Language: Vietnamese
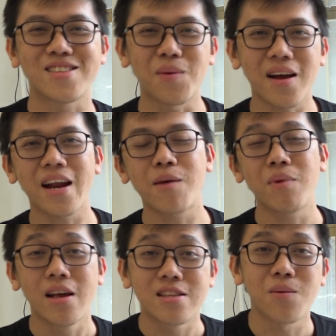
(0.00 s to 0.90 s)
chào mừng các em
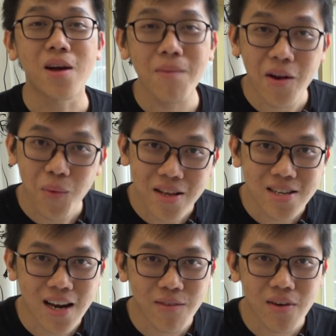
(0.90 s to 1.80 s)
chào mừng các bạn đã quay
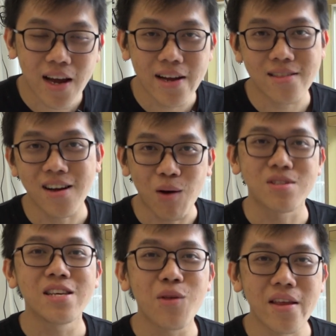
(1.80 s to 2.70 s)
trở lại với kênh tự học
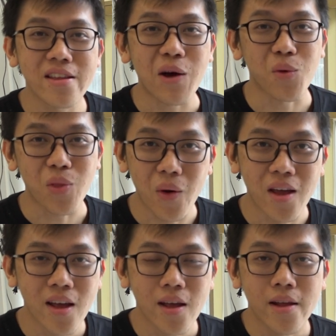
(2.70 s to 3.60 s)
trí tuệ nhân tạo của tôi
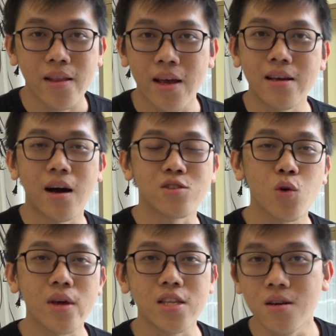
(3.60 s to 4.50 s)
thì ở
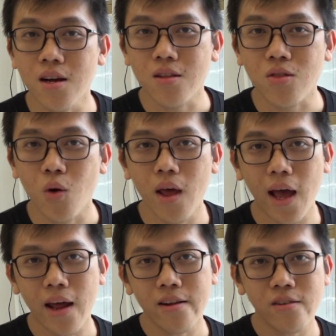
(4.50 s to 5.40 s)
số kỳ trước á, tôi
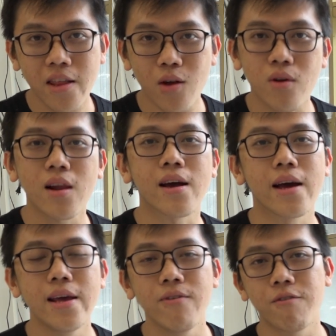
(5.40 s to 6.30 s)
đã giới thiệu rất là
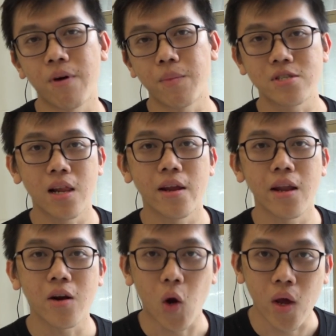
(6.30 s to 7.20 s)
kỹ về phần machine
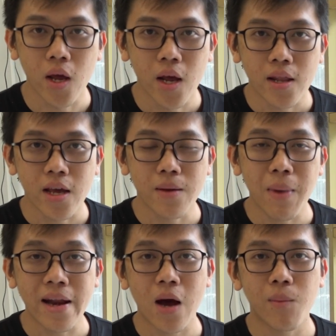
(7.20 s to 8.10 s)
learning rồi thì
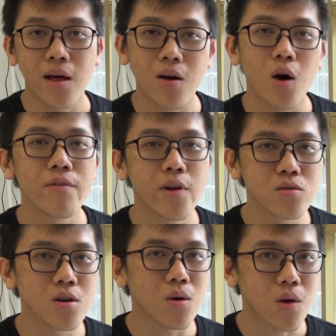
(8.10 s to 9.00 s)
bạn nào mà đã coi video
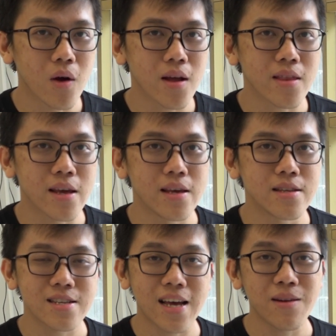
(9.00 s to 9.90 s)
trước của tôi á, thì
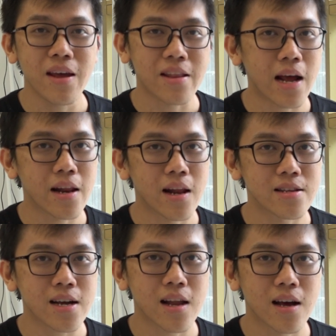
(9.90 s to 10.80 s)
chắc chắn hiện tại là
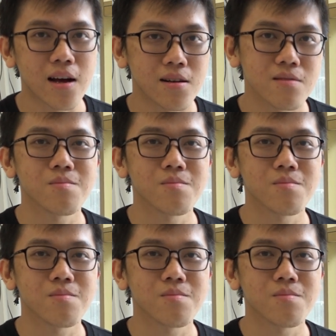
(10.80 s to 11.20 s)
chắc là